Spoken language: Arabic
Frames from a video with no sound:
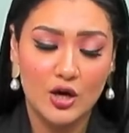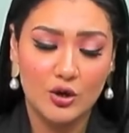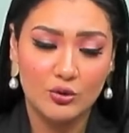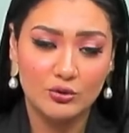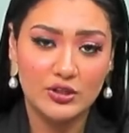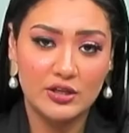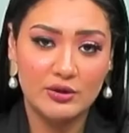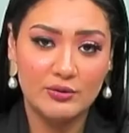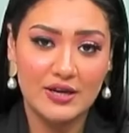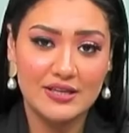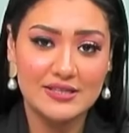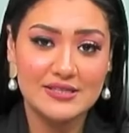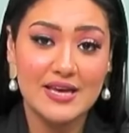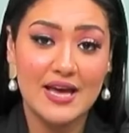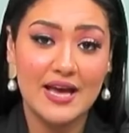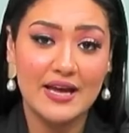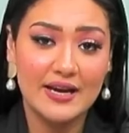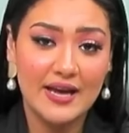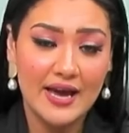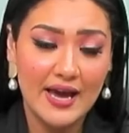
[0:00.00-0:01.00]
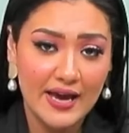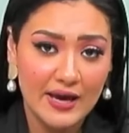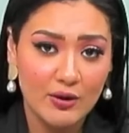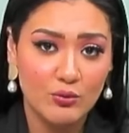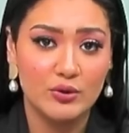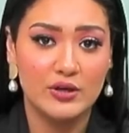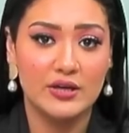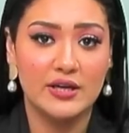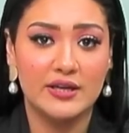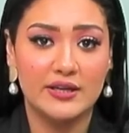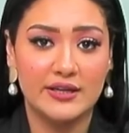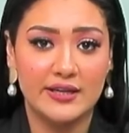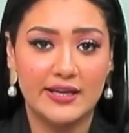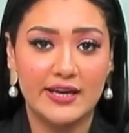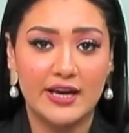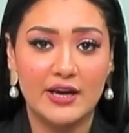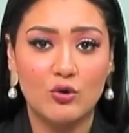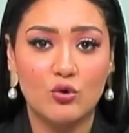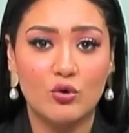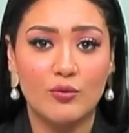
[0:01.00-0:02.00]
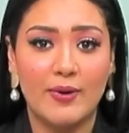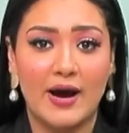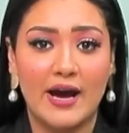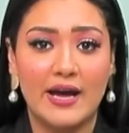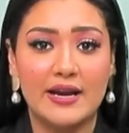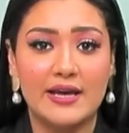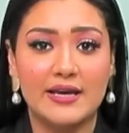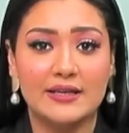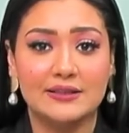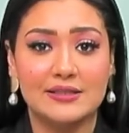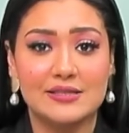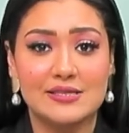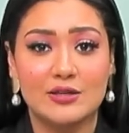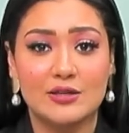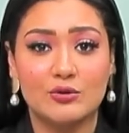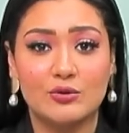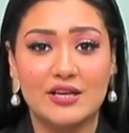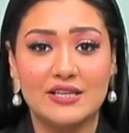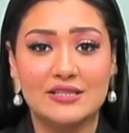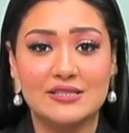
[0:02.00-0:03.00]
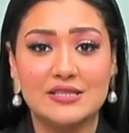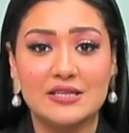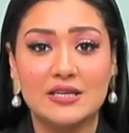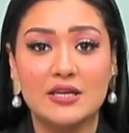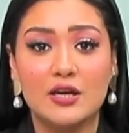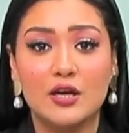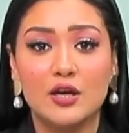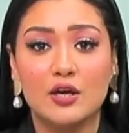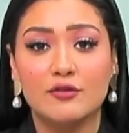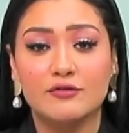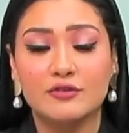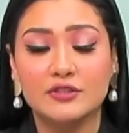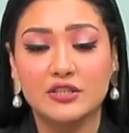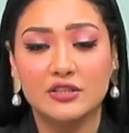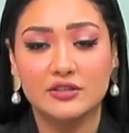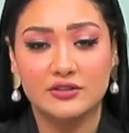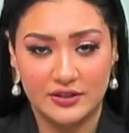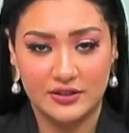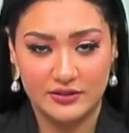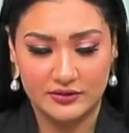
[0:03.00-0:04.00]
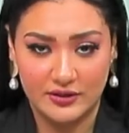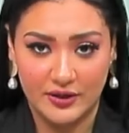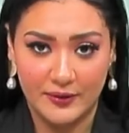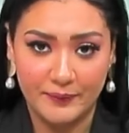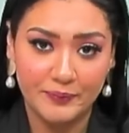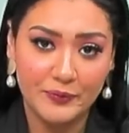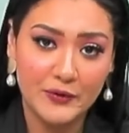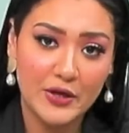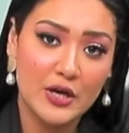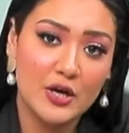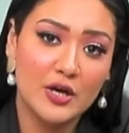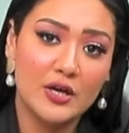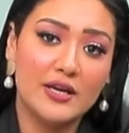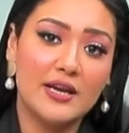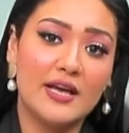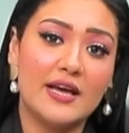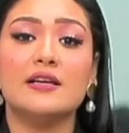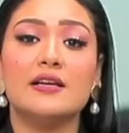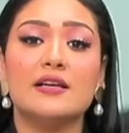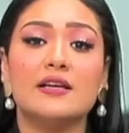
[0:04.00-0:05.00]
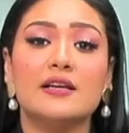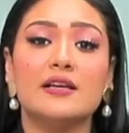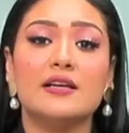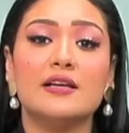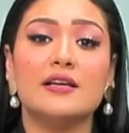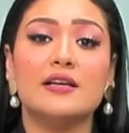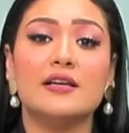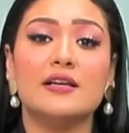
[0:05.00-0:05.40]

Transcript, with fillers: ودلوقتي هنحاول نجاوب على التساؤلات دي في تغطيتنا لا تزال